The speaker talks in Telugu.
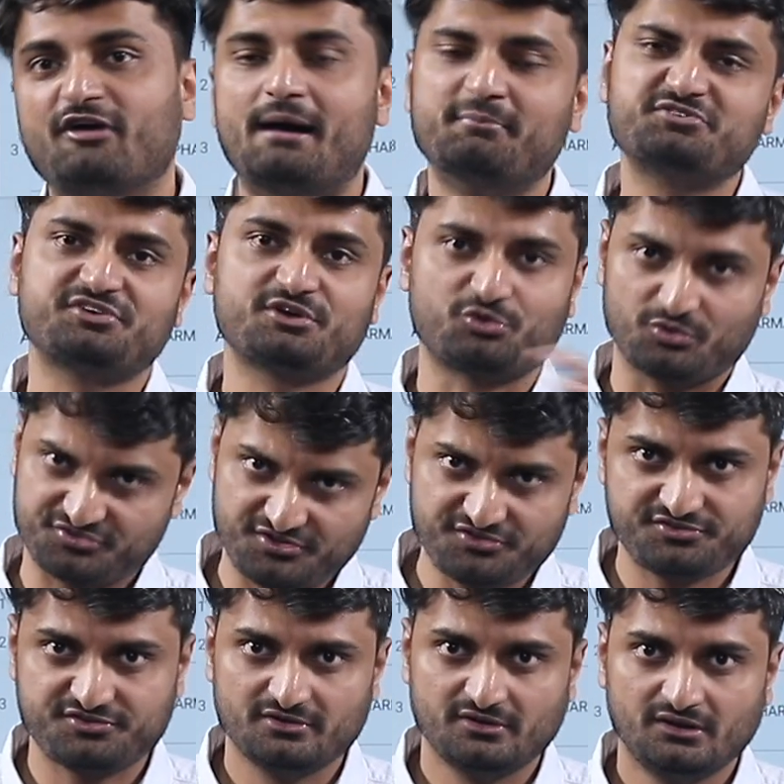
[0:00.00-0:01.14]
ఫార్మసీ
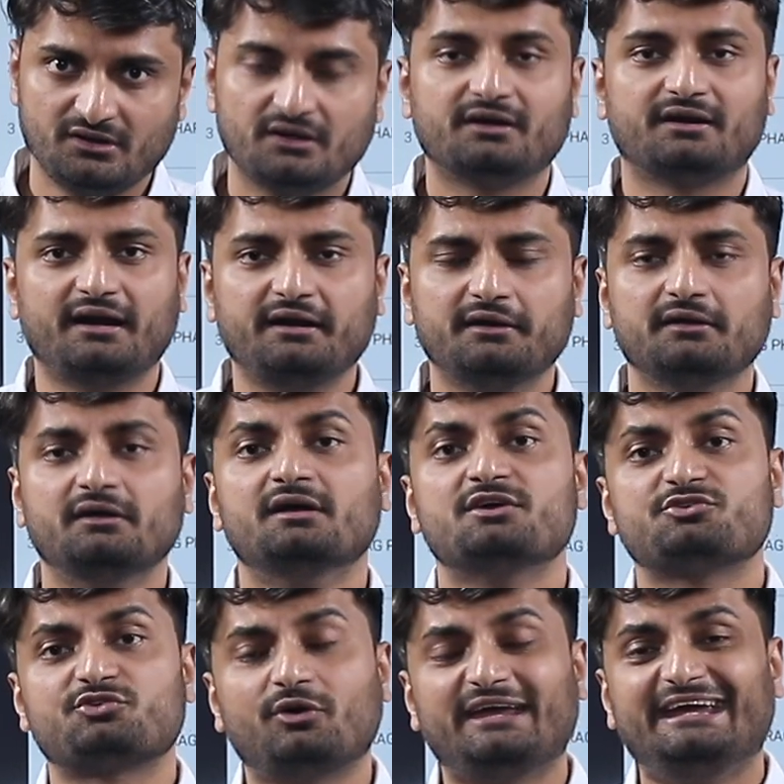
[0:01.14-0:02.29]
కోర్సెస్ రైట్
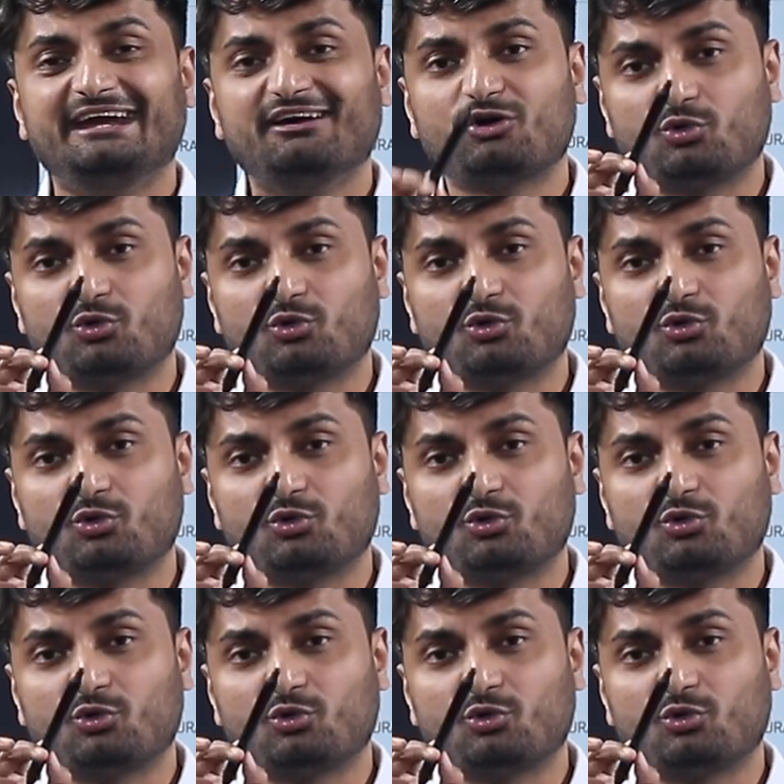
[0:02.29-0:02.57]
సో ఈ